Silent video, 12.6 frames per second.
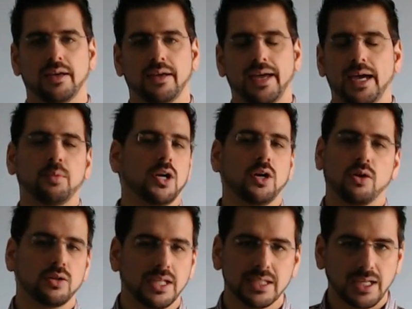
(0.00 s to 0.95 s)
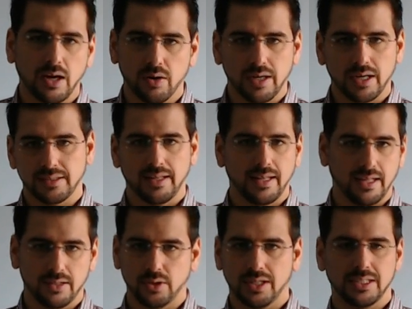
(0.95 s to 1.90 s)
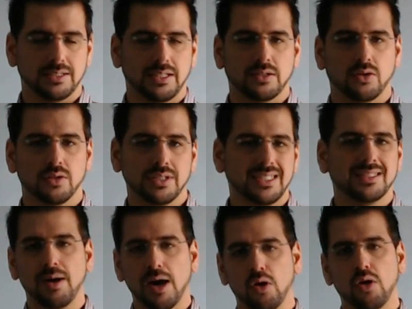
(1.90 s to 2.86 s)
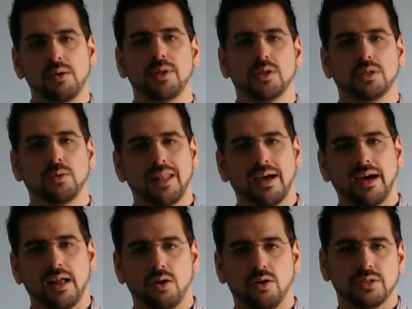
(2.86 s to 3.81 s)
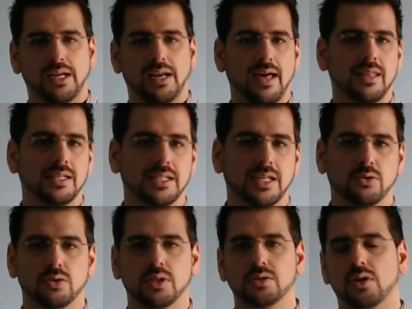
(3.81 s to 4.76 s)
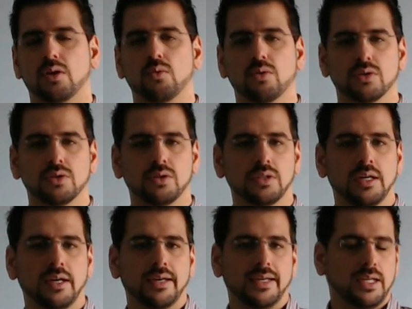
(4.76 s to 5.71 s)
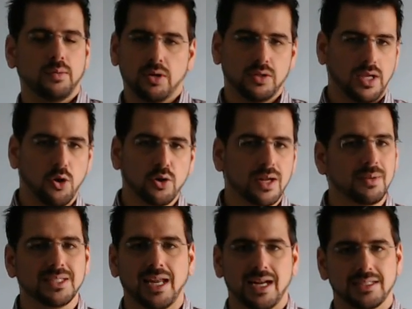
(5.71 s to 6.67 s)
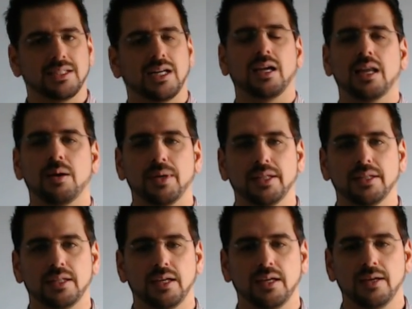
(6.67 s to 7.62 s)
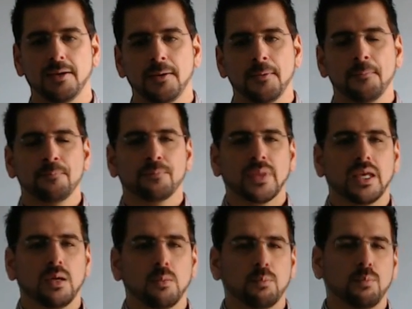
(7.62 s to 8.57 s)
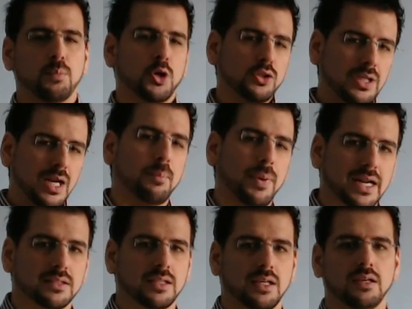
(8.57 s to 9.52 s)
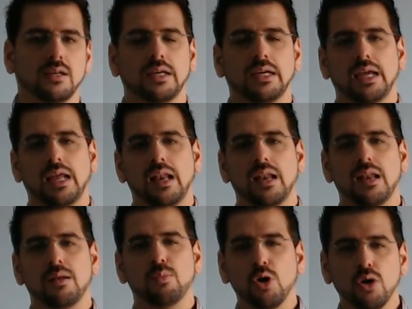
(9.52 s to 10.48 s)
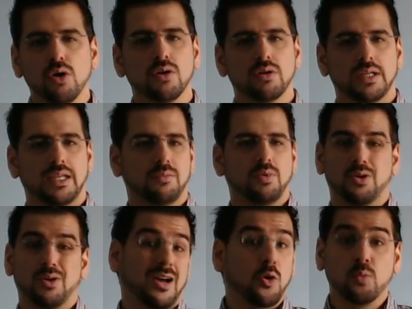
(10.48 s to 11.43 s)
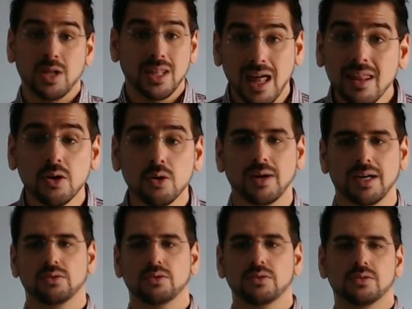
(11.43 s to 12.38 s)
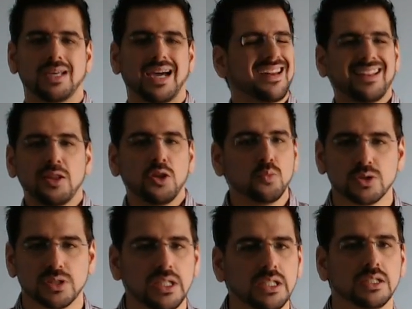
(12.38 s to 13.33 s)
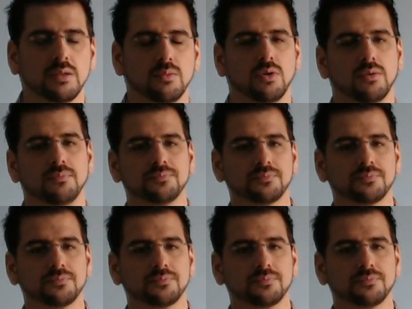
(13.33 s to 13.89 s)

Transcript: Eh, bueno, no tienes que acordarte de todas estas cosas. Debajo del vídeo te voy a dejar los enlaces a todos estos recursos y bueno, ya lo revisarás tranquilamente. Por otra parte, el blog y bueno, la comunidad de novatos ha crecido muchísimo.